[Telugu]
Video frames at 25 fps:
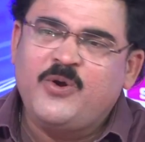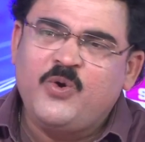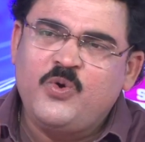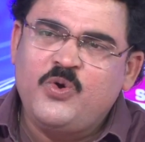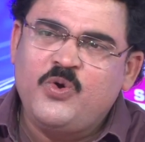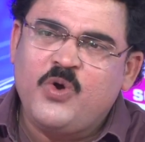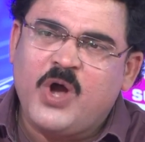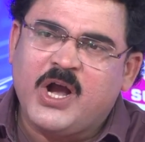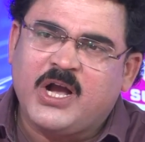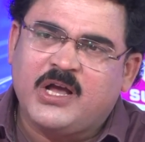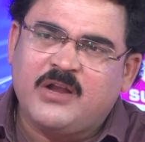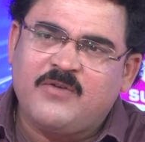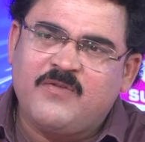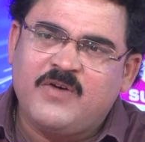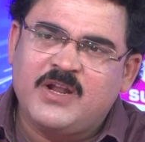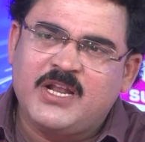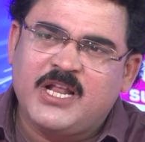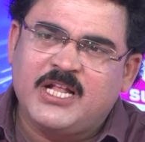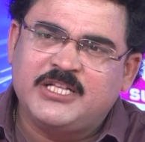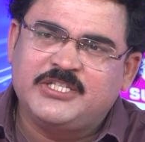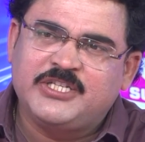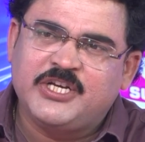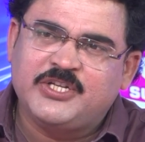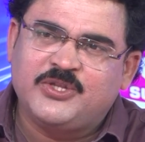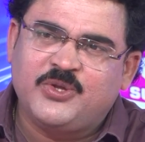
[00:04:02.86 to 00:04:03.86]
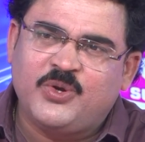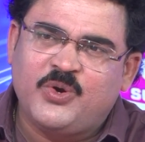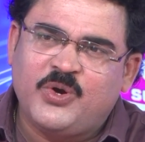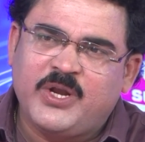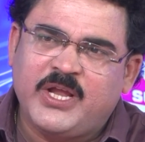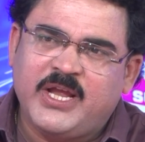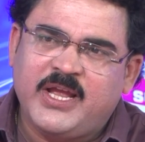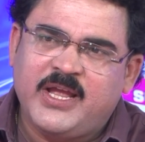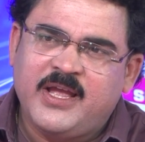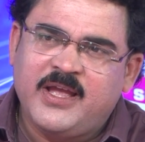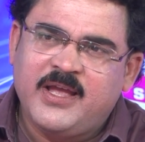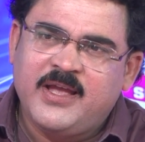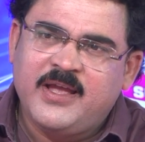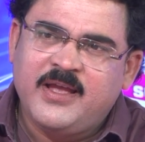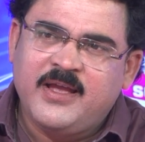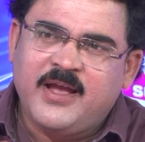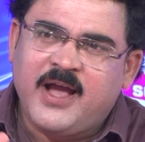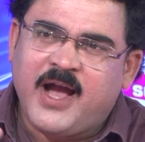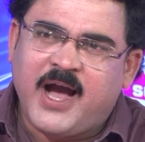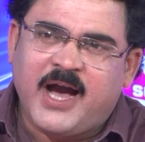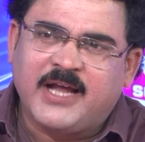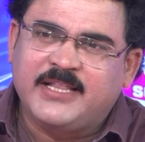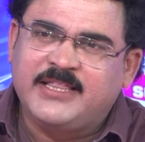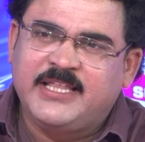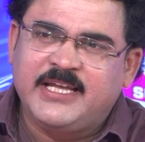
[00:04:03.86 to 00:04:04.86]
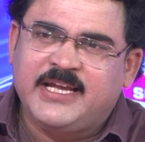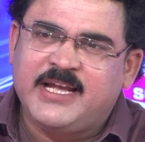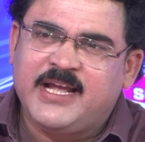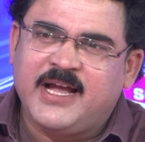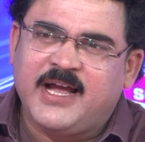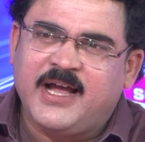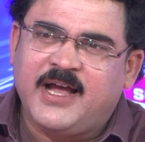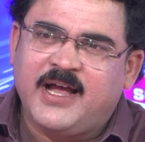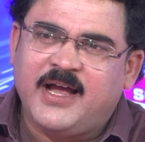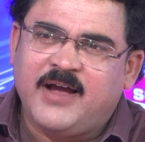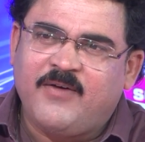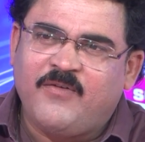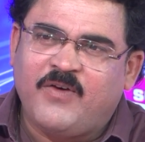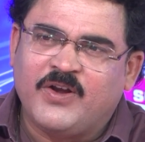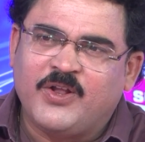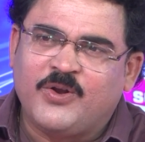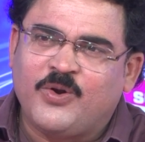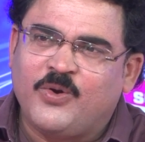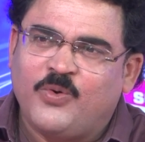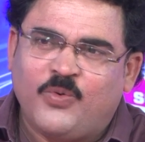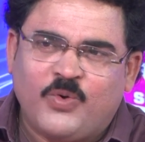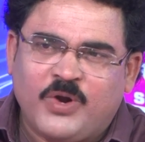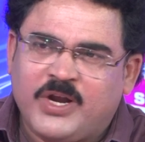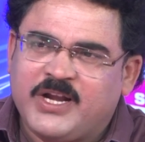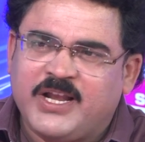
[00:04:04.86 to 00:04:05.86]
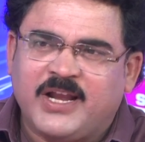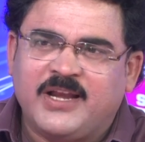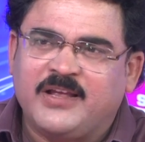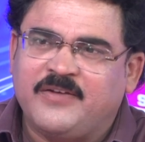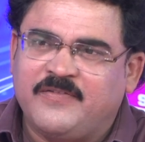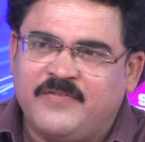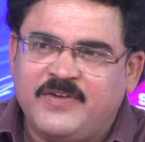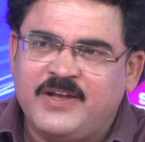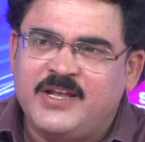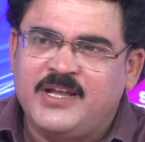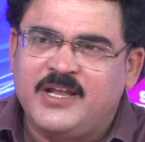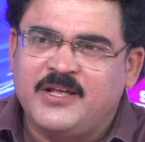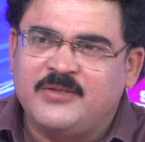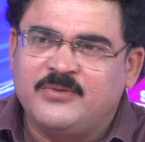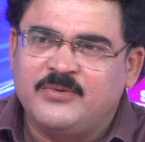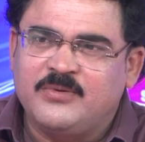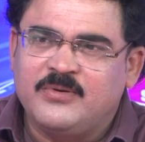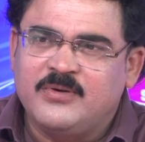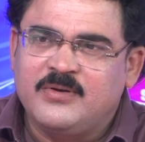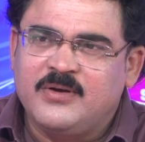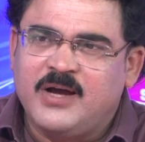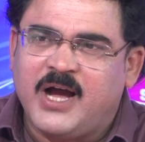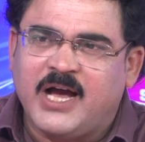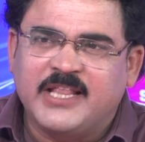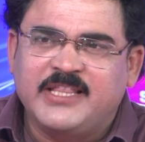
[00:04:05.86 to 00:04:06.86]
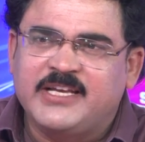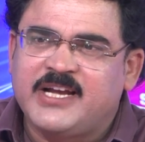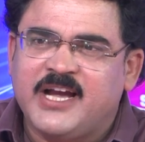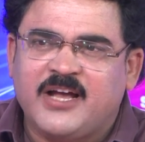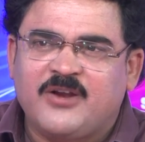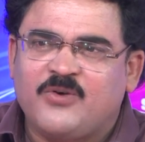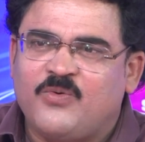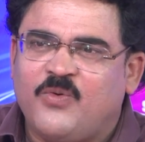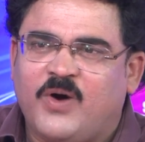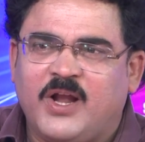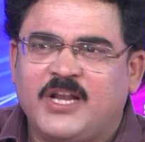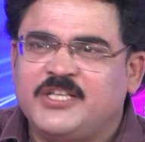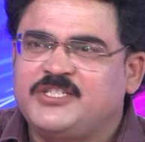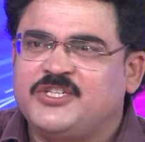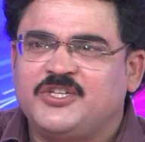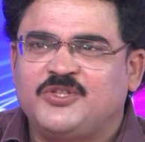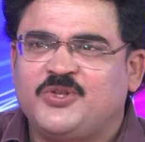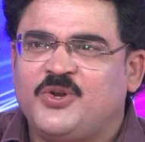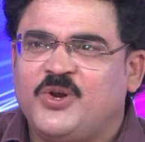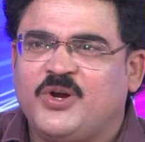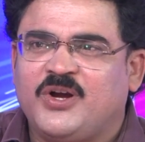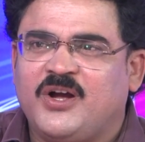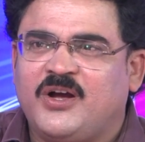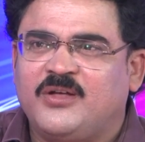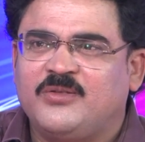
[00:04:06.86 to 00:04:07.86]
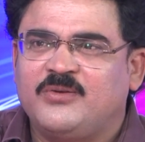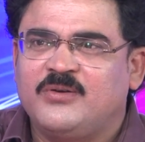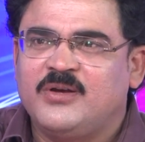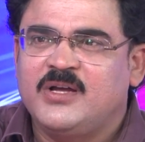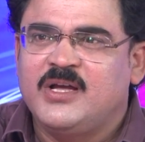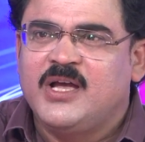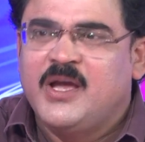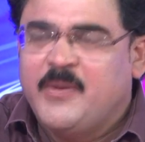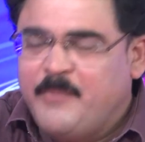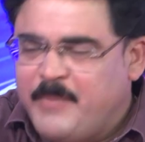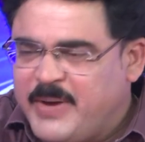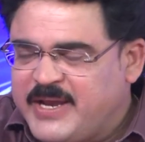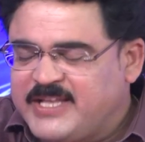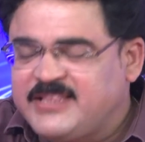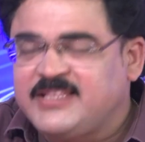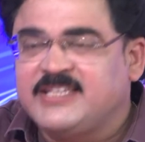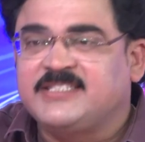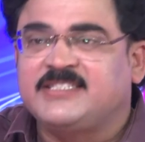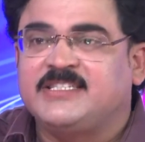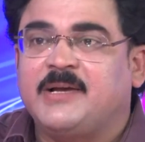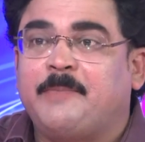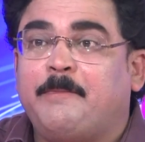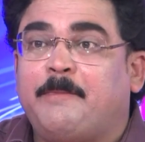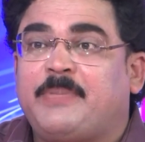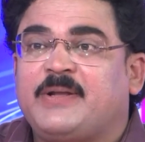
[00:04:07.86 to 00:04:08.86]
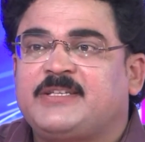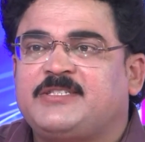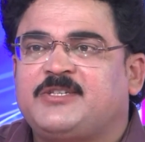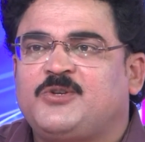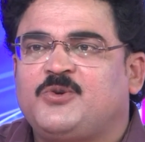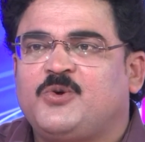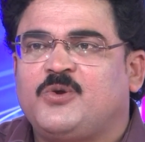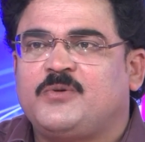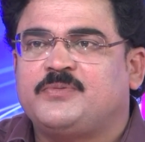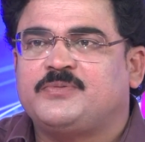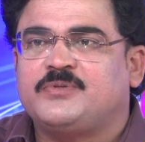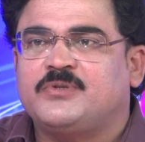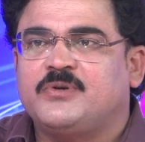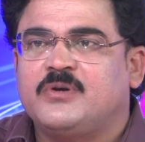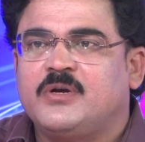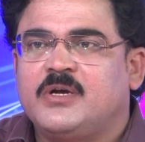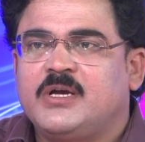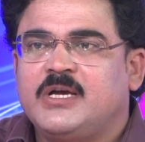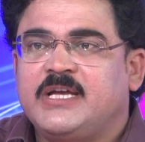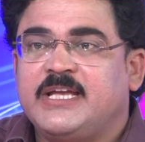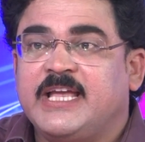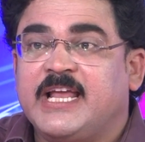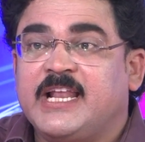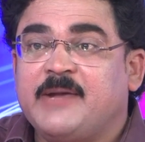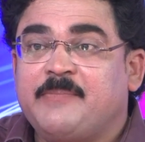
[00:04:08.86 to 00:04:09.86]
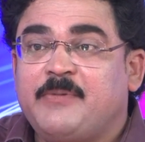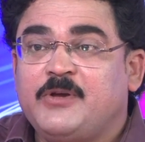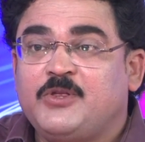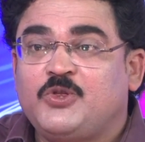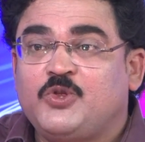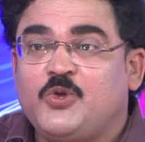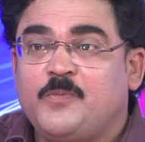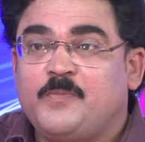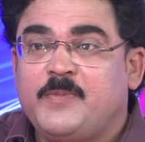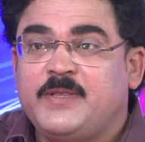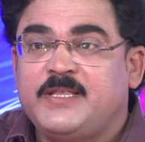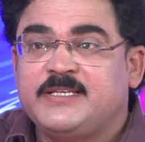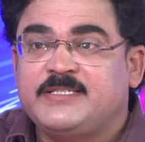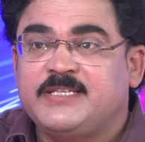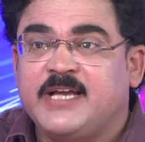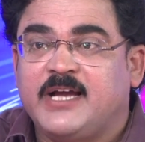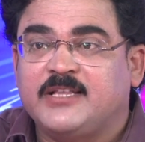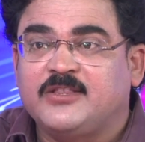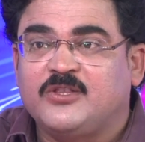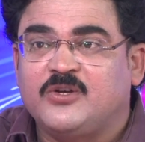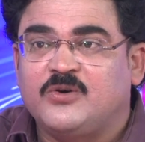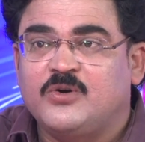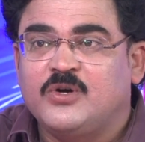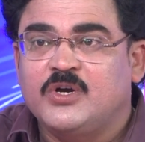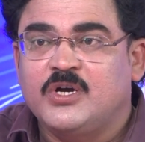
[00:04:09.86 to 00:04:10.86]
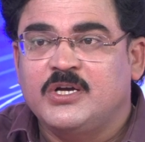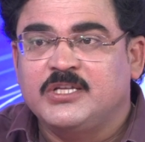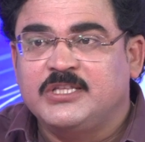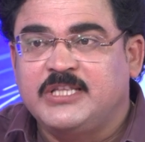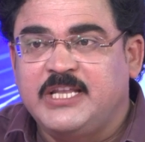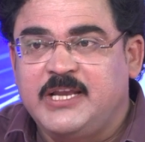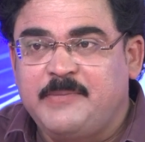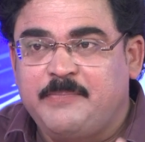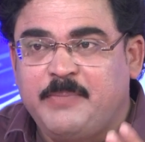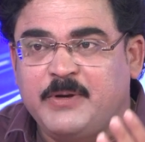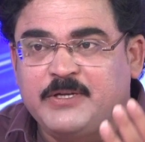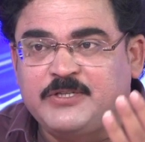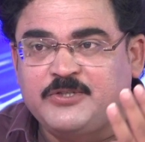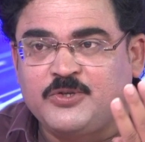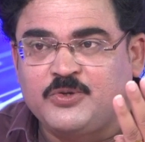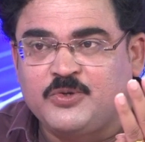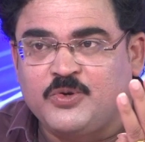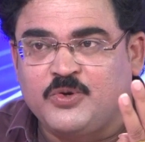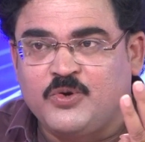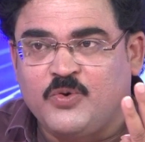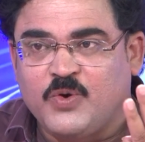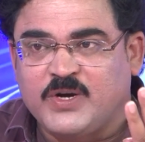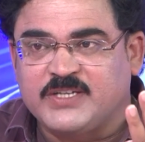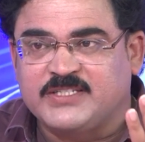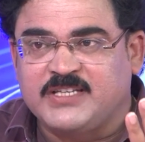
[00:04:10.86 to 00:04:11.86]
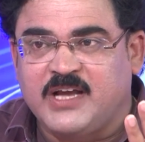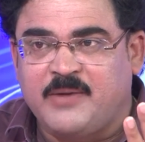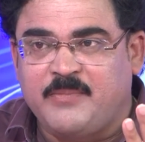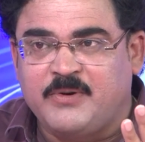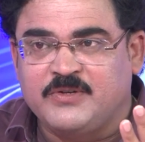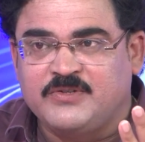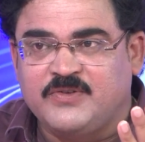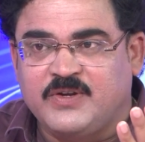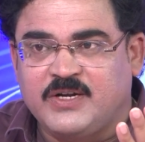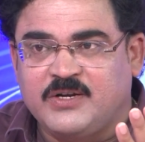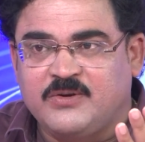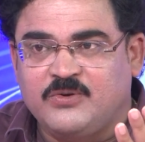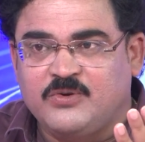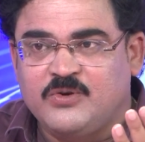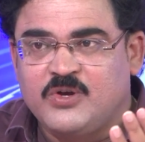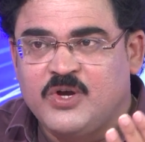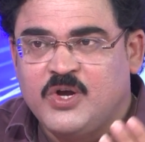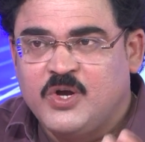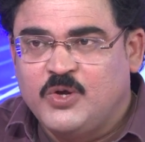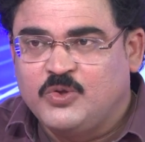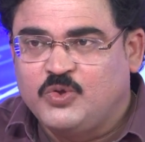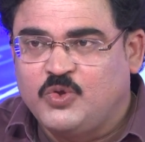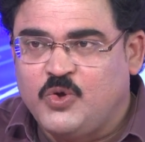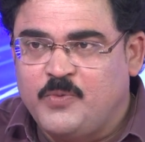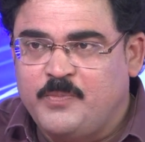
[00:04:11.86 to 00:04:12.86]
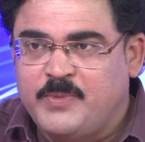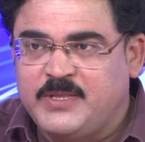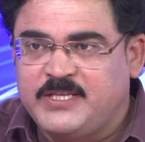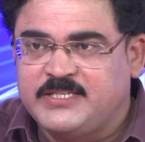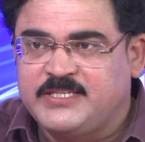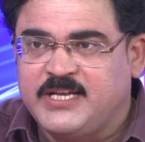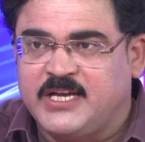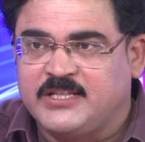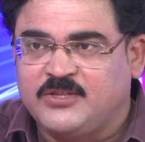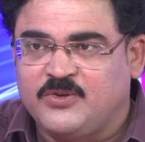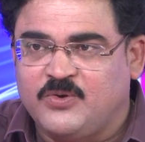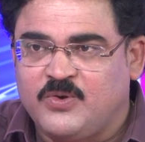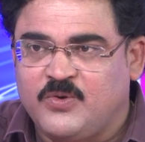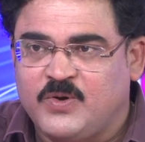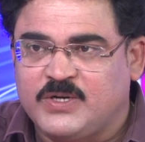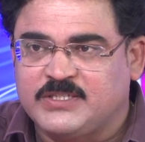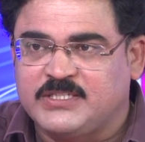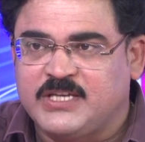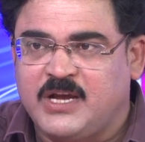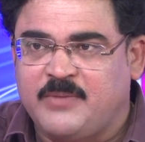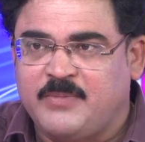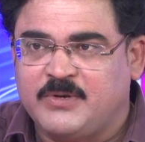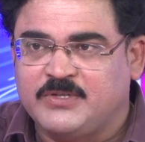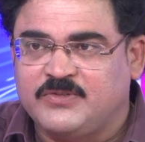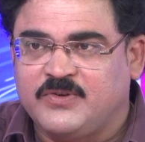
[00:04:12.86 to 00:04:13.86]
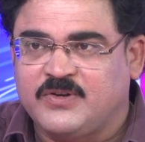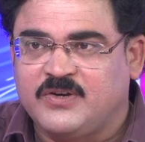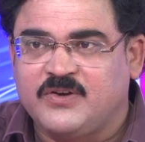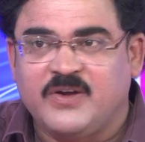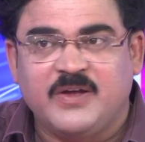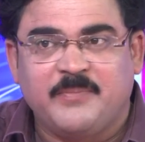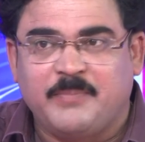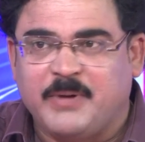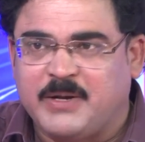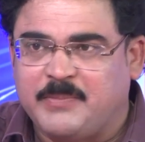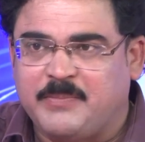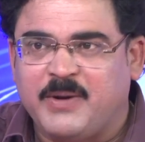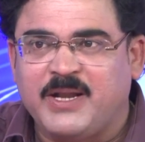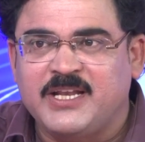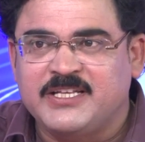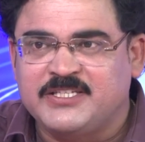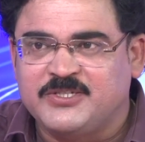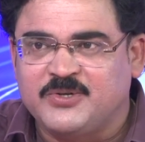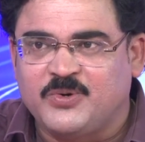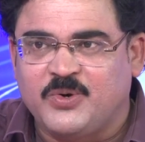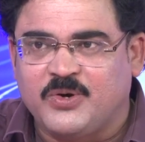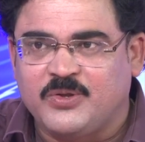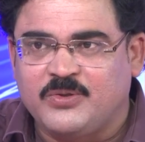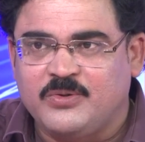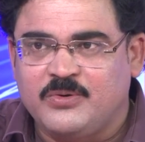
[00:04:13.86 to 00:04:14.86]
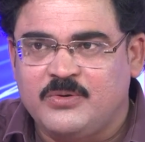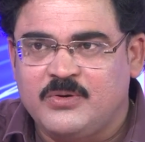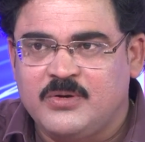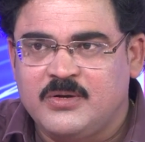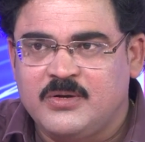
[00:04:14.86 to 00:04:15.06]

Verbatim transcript: రెండు అగ్రవర్ణాల చేతిలోనే ఆర్థిక వనరులు ఉండటానికి వీల్లేదు అధికారం వాళ్ళ చేతిలో కాదు మిగతా సప్రెస్డ్ గ్రూప్స్ ఎనభై తొమ్మిది శాతం త్రీ పర్సెంట్ ఒక సమాజ వర్గం తొమ్మిది శాతం ఒక సమాజ వర్గమే పరిపాలించకూడదు